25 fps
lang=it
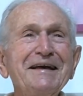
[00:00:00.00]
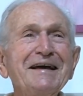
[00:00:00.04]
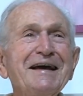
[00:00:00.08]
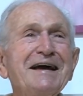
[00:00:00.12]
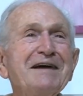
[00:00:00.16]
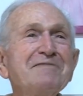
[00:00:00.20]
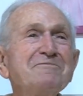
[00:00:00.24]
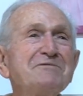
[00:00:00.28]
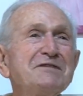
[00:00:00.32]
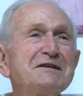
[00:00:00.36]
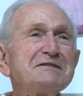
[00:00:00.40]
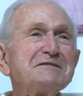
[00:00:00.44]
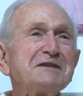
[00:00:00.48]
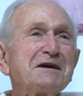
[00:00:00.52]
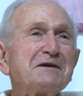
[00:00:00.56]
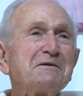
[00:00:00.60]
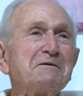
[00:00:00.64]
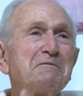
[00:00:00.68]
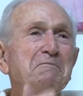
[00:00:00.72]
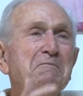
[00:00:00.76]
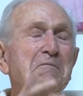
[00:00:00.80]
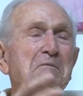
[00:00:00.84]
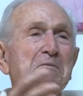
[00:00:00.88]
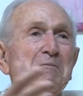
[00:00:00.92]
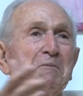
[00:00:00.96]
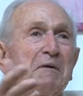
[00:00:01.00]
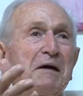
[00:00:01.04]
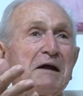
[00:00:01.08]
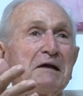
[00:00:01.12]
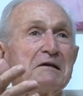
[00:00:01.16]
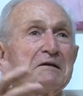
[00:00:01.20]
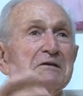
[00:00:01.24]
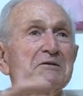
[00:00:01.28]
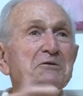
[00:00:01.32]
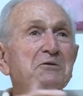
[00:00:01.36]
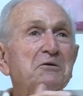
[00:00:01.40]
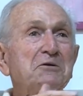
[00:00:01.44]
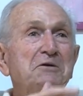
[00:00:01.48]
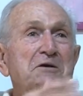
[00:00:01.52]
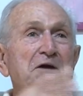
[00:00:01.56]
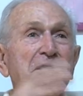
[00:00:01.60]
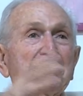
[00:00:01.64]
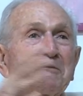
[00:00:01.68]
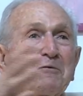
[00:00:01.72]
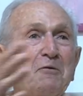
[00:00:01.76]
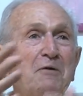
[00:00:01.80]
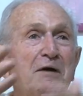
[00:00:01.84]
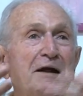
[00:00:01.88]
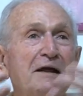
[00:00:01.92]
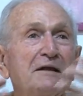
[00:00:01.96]
Invece eh, mi pare intorno
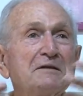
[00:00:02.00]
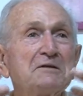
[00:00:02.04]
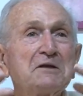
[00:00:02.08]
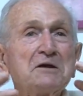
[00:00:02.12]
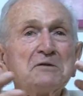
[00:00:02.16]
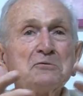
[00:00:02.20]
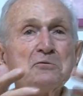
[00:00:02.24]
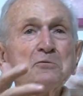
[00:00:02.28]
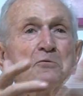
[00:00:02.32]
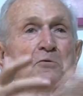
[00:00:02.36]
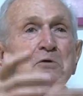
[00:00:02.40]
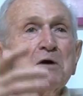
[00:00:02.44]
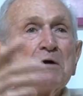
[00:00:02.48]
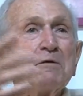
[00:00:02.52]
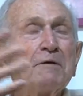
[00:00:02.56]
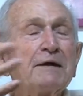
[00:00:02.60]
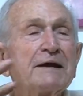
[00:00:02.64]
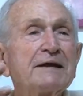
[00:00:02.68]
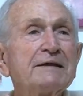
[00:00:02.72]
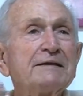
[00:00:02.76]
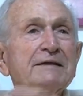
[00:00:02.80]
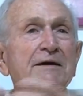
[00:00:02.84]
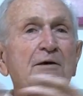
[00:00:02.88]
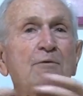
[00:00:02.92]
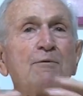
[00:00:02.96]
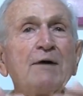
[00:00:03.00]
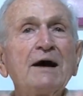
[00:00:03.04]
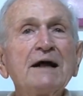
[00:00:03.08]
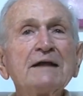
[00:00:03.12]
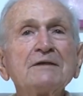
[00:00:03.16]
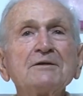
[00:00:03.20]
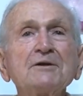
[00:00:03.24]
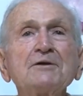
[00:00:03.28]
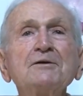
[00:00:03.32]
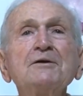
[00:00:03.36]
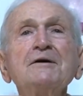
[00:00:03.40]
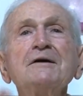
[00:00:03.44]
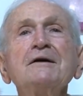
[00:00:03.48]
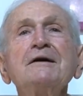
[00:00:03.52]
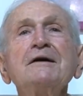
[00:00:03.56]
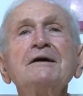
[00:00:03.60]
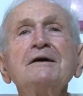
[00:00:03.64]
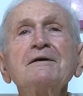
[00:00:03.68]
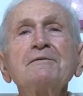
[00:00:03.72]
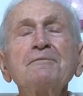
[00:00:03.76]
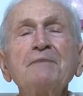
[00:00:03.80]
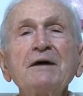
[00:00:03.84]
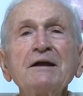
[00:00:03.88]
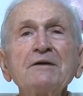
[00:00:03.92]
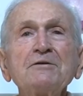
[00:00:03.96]
al 42-44
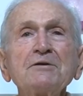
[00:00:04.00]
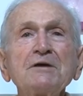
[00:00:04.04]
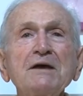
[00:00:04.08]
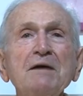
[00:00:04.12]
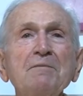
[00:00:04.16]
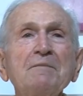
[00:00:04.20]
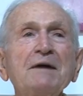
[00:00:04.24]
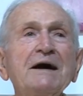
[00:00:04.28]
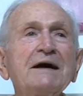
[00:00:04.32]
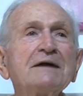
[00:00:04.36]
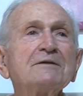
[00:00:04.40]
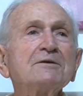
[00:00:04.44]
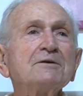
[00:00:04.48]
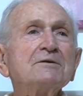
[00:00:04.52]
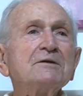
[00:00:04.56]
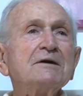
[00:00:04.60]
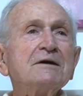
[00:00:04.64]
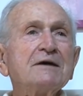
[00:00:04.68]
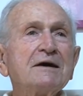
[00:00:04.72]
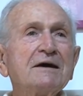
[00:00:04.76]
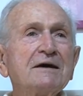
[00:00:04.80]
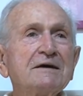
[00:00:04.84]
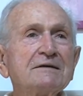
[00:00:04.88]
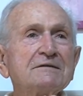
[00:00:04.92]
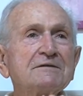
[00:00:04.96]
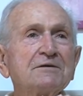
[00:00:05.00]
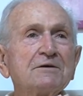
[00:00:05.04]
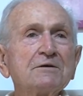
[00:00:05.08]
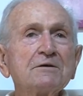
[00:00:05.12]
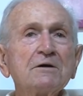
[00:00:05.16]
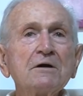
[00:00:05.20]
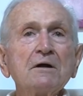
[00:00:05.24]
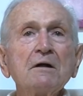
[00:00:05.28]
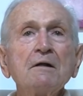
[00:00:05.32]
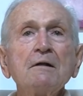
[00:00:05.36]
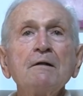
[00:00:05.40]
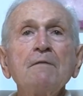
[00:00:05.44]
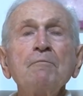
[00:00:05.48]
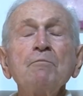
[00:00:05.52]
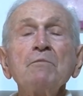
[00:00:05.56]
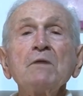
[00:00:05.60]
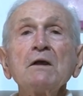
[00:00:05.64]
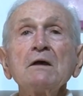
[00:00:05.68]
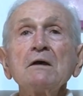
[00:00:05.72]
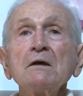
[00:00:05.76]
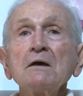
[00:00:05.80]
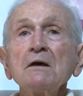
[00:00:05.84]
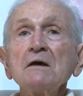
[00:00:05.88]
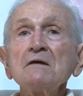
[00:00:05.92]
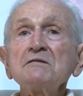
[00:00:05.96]
mi hanno chiamato e, eh, sono...
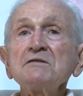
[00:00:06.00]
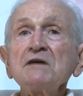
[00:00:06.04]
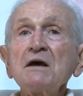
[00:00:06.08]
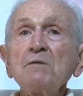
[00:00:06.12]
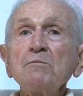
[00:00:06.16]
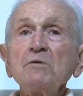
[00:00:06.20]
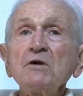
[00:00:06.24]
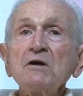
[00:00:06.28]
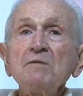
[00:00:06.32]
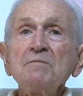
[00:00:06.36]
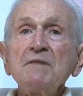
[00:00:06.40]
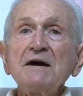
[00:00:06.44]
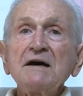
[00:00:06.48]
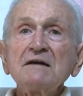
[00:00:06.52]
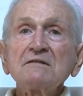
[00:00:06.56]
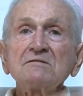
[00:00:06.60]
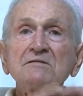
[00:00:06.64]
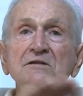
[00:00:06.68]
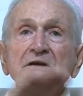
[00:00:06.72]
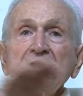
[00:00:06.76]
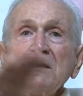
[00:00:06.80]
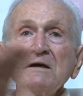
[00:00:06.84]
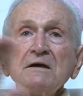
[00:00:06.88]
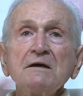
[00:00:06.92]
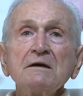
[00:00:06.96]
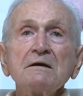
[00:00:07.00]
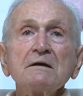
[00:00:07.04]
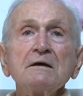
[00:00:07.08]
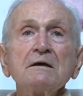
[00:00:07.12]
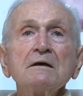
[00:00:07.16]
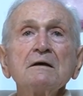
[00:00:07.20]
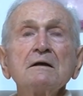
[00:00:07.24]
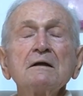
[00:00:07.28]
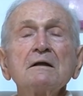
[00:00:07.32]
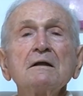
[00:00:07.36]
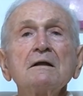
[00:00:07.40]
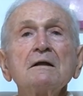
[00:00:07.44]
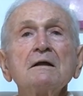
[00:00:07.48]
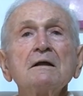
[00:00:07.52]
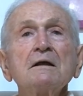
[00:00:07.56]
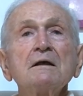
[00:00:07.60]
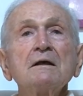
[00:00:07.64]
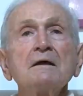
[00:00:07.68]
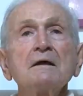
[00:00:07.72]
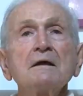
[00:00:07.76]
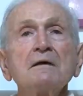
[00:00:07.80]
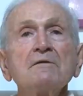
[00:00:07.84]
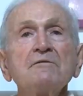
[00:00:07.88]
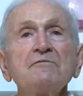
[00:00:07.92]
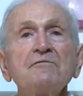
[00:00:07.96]
e siamo rimasti
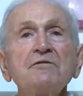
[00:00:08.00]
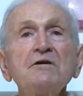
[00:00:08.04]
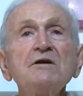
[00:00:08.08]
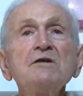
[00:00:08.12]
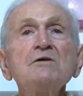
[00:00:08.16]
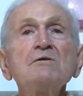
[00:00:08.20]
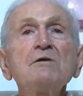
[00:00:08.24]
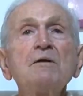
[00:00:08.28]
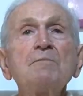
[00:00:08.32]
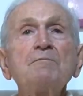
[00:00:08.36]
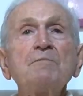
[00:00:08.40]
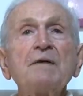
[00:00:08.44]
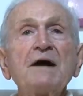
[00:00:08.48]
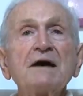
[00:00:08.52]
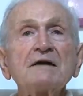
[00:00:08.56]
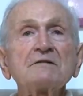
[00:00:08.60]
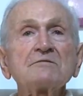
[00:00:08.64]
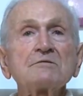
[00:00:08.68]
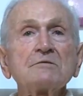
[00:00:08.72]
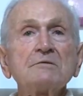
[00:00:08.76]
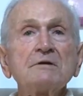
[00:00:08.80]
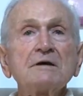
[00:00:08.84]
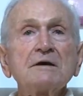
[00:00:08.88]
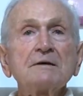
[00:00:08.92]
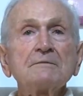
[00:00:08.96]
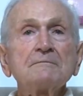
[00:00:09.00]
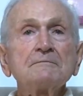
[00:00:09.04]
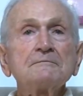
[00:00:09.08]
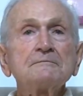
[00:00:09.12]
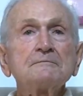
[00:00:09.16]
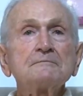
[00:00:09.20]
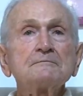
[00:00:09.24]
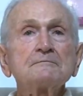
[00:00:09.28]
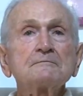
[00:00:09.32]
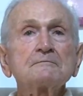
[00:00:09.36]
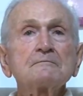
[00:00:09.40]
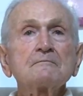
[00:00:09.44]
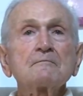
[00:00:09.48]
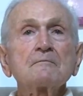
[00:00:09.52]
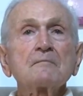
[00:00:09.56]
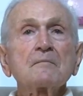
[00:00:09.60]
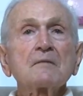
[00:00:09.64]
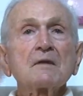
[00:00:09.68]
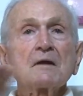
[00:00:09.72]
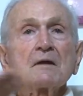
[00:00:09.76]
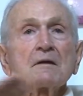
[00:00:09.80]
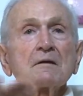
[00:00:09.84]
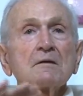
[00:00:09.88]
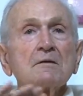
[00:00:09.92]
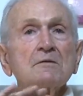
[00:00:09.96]
fino a Pasqua
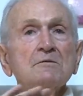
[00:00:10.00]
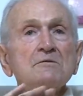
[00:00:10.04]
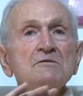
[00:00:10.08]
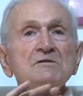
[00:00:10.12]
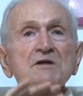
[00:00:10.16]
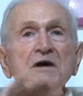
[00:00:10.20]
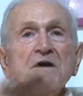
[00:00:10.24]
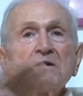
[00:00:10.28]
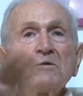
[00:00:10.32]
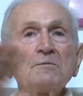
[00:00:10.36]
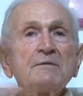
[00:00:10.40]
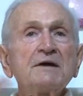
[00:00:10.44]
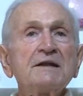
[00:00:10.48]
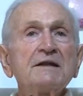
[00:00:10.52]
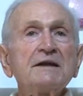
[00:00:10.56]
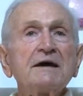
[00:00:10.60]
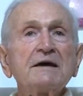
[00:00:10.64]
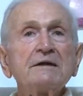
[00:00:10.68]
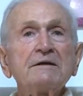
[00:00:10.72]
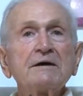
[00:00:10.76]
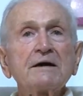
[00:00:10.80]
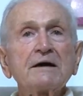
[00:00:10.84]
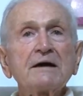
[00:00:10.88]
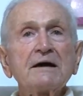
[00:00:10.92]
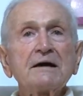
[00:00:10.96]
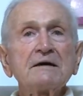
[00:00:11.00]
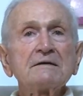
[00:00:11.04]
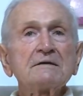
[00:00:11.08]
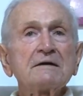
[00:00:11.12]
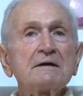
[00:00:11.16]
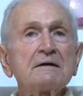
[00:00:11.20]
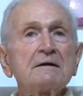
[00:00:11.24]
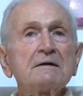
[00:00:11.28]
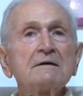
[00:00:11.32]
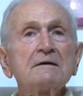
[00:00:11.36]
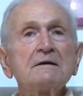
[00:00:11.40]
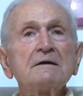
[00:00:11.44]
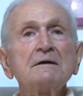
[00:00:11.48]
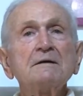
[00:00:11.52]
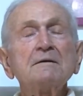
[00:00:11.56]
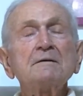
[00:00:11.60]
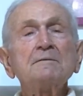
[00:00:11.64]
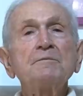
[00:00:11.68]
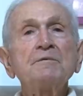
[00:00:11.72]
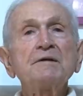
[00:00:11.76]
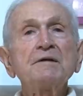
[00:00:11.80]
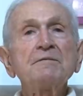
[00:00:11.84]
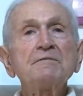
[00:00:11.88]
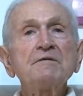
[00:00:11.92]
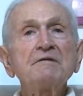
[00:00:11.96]
non ci hanno mandato a casa, la, le
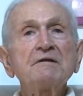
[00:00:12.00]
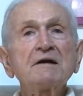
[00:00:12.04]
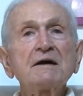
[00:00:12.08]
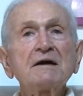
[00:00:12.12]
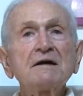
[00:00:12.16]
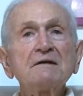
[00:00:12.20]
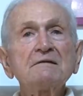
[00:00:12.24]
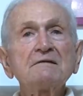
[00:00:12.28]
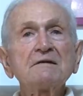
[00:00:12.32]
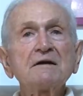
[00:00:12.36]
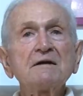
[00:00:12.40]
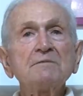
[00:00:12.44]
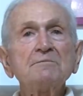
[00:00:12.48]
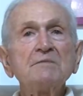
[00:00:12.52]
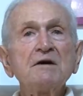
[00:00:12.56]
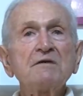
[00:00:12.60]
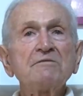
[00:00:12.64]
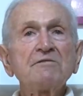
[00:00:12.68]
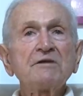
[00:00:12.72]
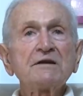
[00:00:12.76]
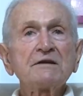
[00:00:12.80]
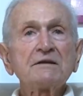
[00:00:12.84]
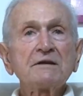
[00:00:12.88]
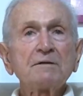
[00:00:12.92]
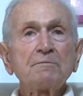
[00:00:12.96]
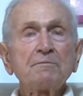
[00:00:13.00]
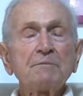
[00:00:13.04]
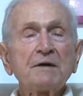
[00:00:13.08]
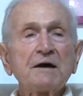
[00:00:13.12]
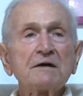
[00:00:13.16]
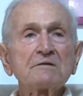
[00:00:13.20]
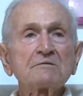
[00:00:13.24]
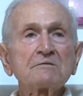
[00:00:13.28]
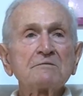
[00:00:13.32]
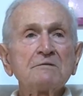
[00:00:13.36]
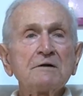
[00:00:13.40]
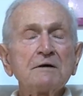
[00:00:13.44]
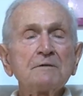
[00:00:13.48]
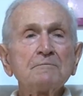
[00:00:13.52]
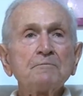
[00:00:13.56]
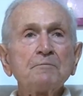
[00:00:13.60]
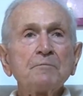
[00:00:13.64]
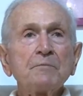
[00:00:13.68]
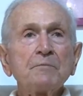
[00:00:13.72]
prime vacanze le abbiamo a Pasqua.